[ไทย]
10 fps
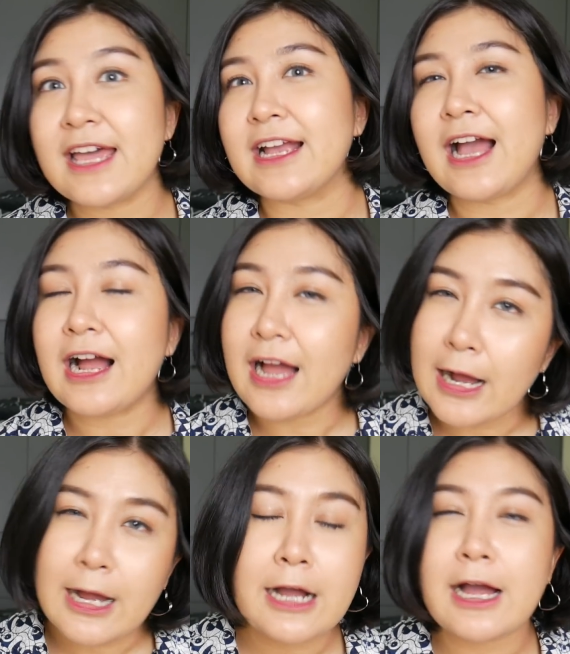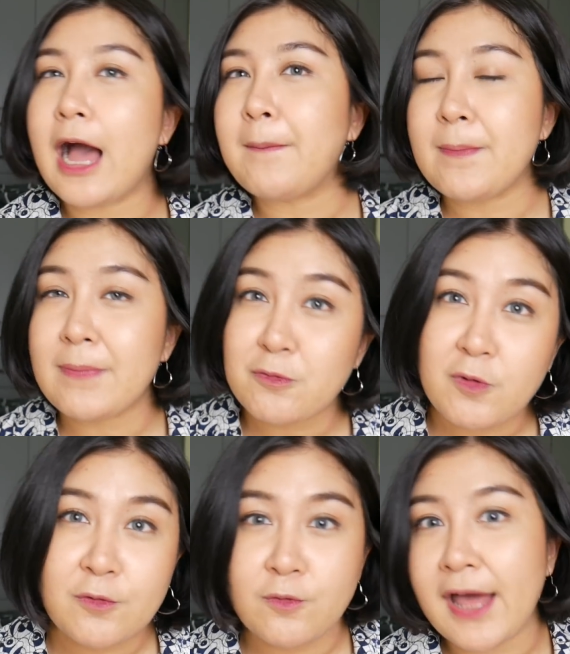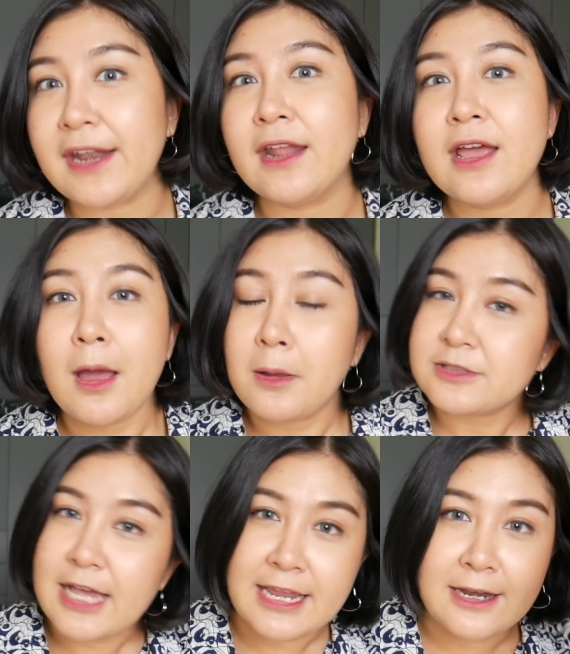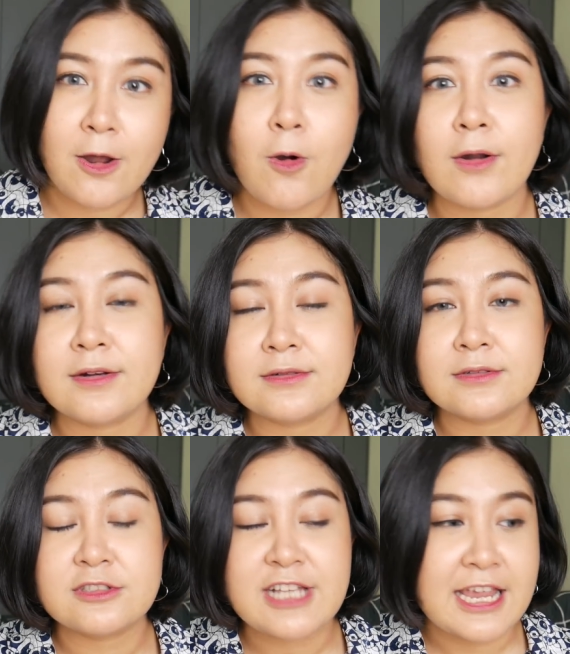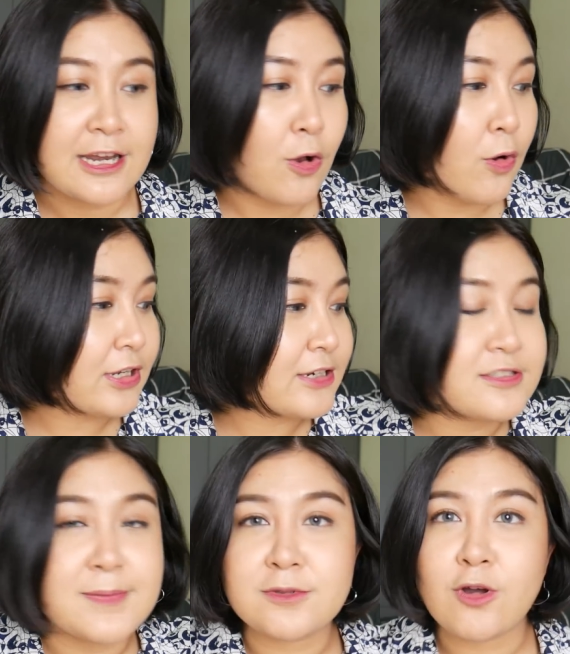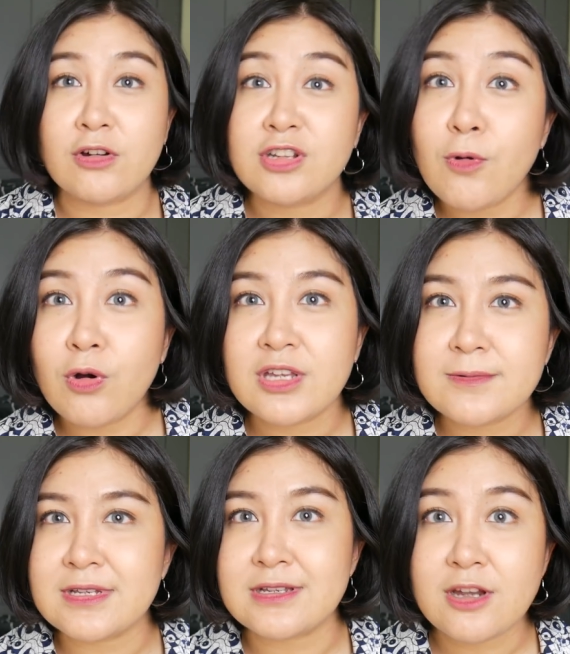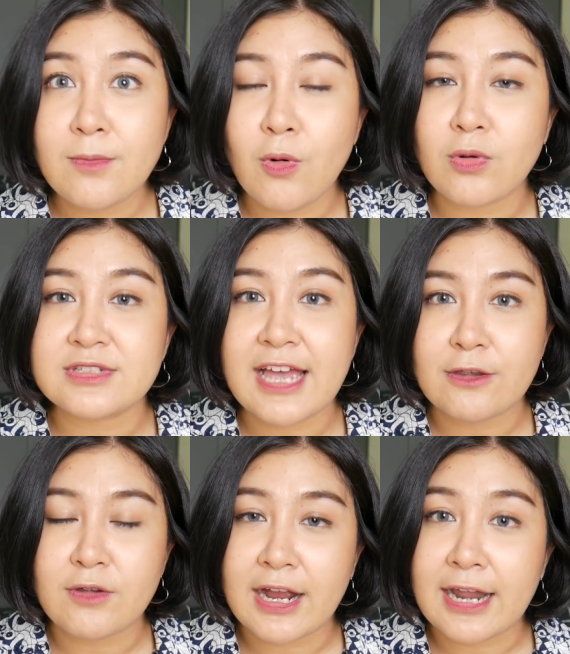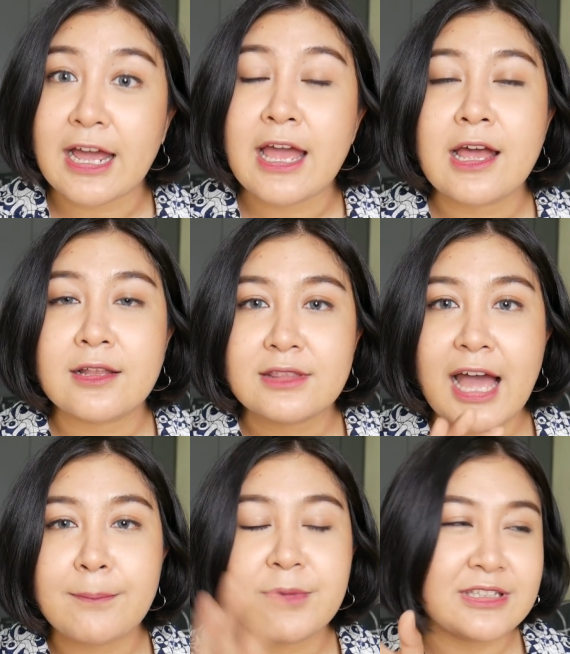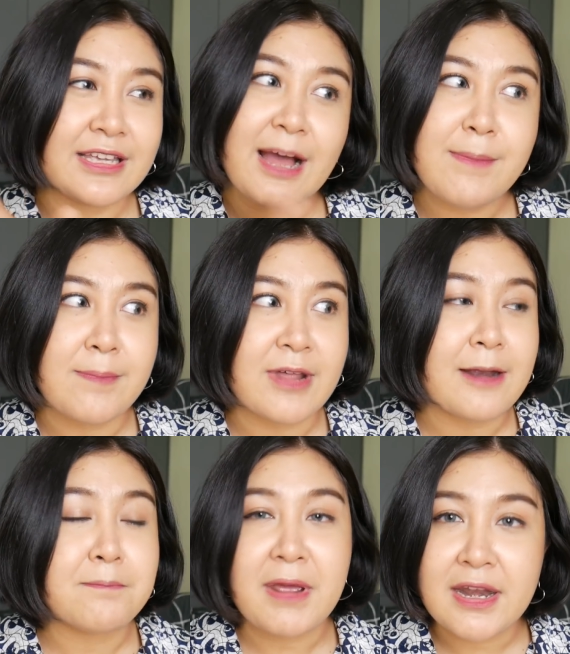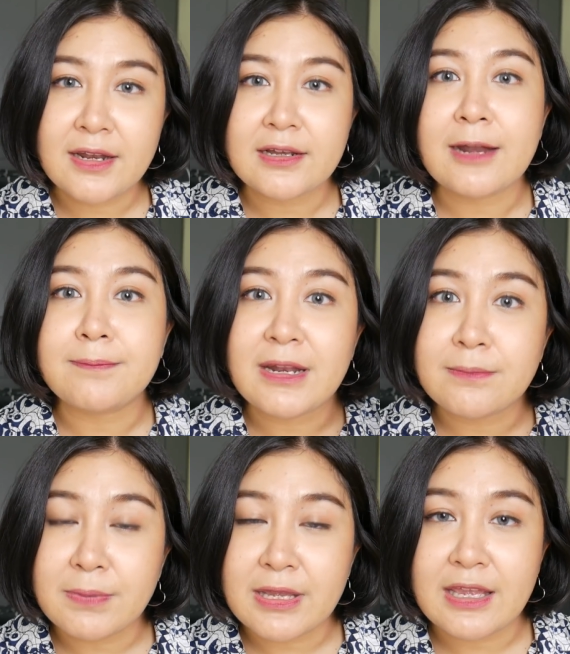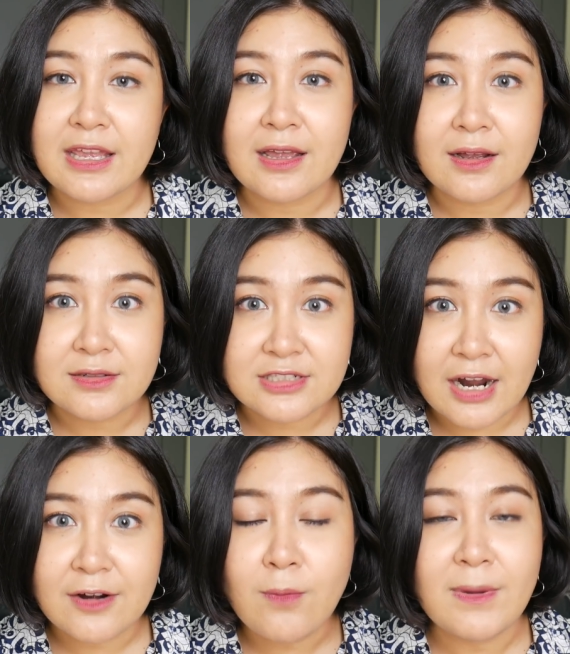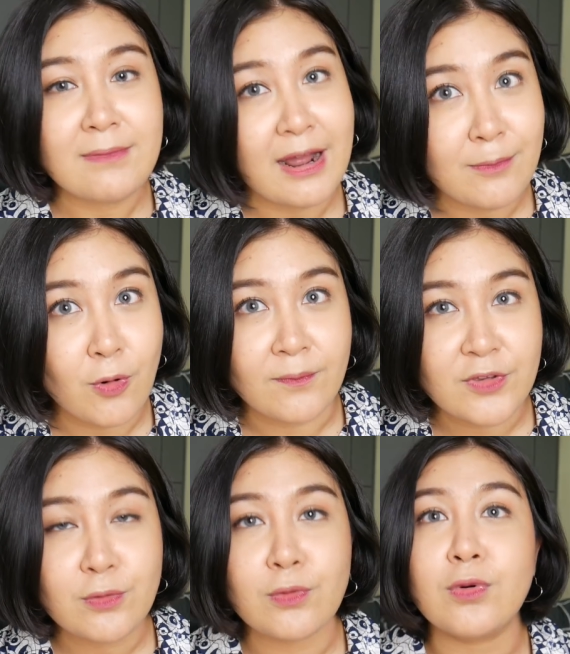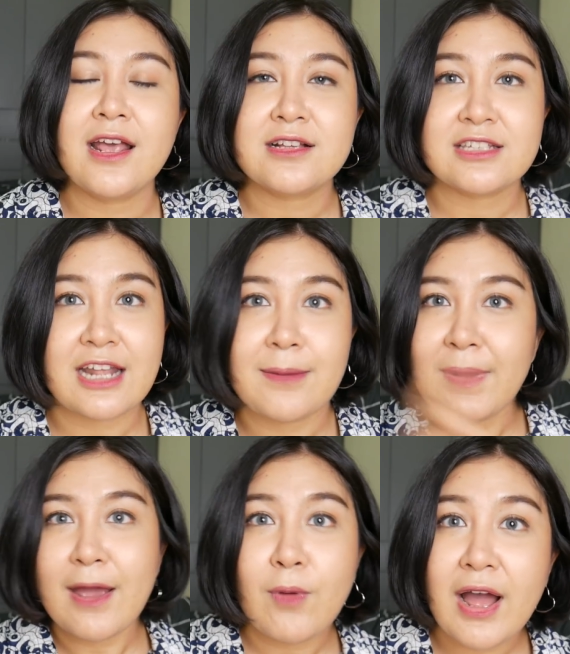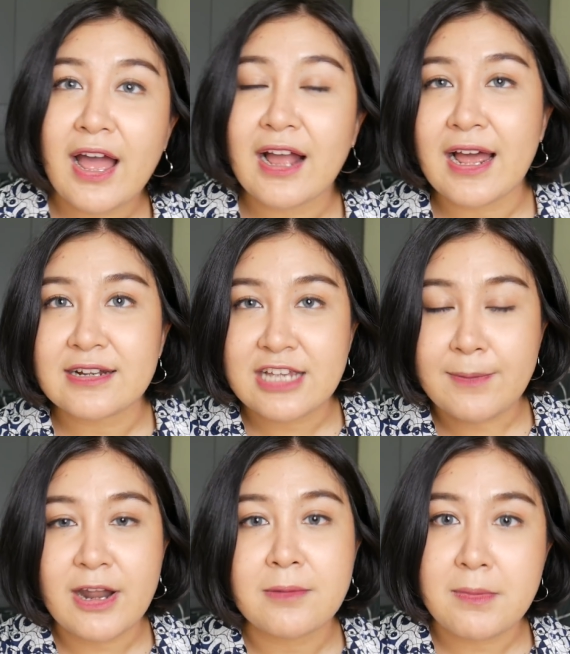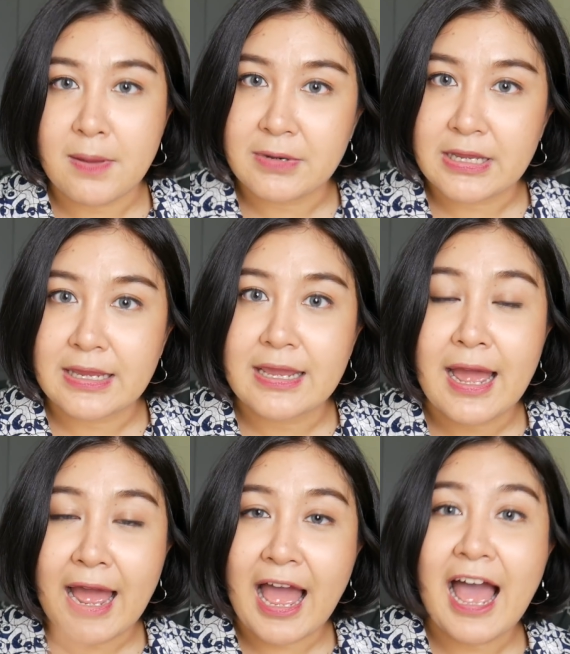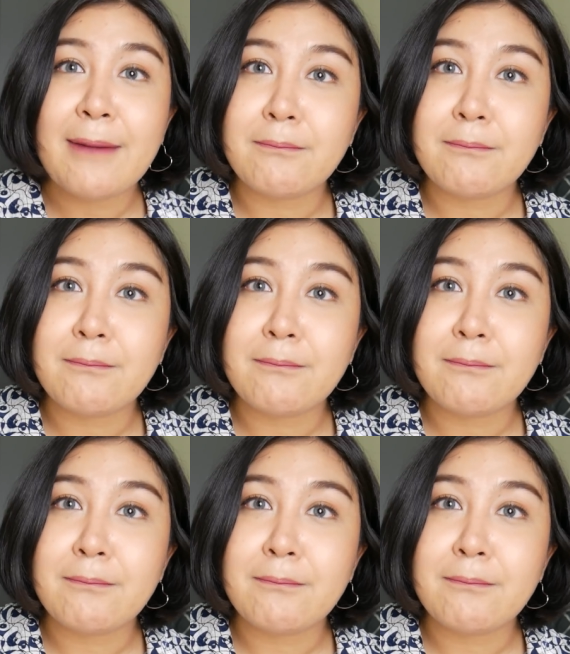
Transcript: ใส่ค้างคาไปเป็นวันๆใส่นอนกัน12ชั่วโมง24ชั่วโมงใส่อยู่อย่างนั้นทำพฤติกรรมแบบนั้นเป็นเดือนเป็นปีเชื้อโรคมันหมักหมมอยู่ฉะนั้นแปลว่าการใช้ผ้าอนามัยแบบนี้ห้า